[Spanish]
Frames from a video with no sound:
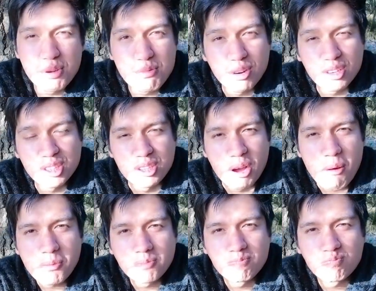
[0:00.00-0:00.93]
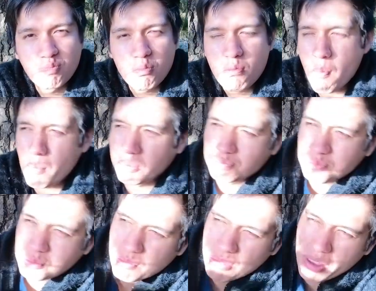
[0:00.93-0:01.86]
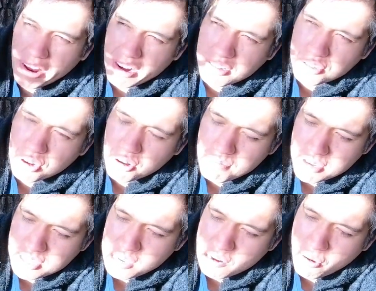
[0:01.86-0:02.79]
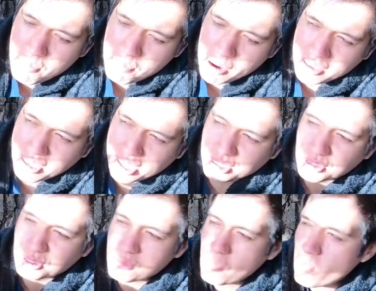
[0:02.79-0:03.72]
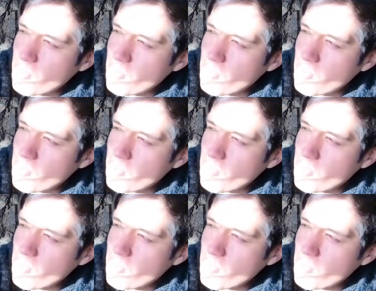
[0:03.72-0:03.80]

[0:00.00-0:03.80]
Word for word: muy bonita. El sol me está acompañando.